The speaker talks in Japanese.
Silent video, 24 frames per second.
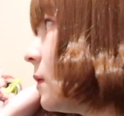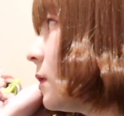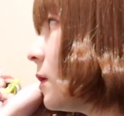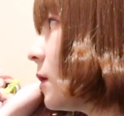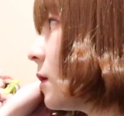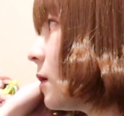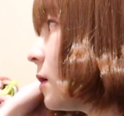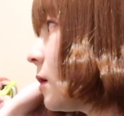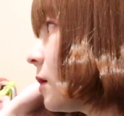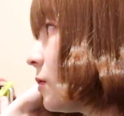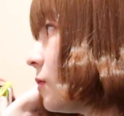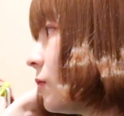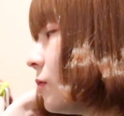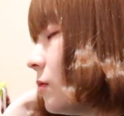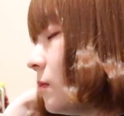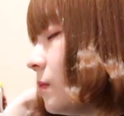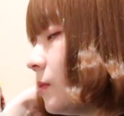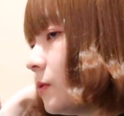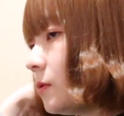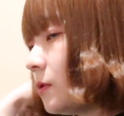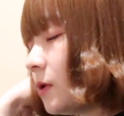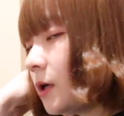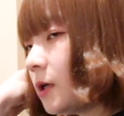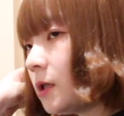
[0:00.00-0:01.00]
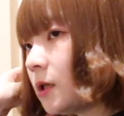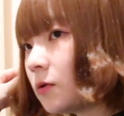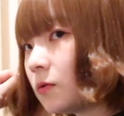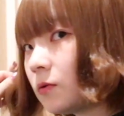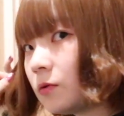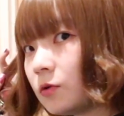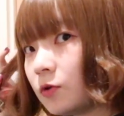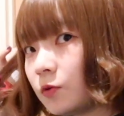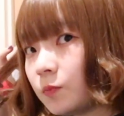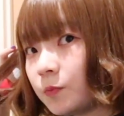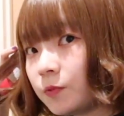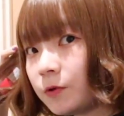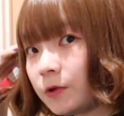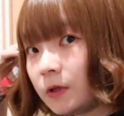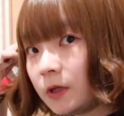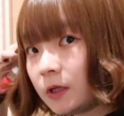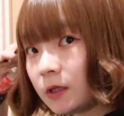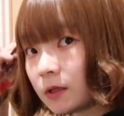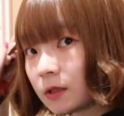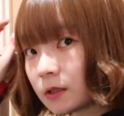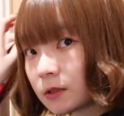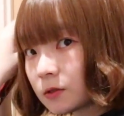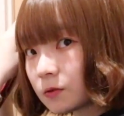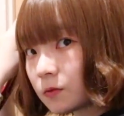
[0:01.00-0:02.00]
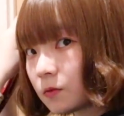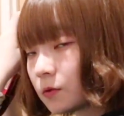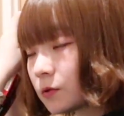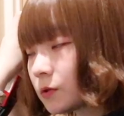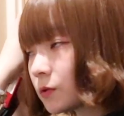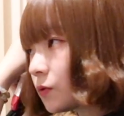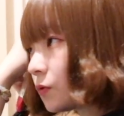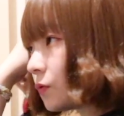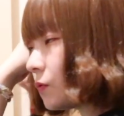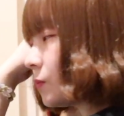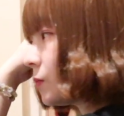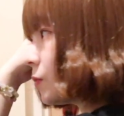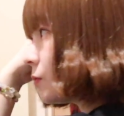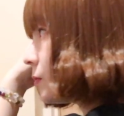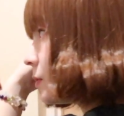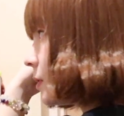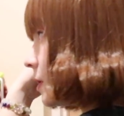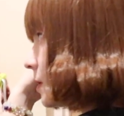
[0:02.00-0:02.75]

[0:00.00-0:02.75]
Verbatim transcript: だから当分の間このプリンで過ごすと思うん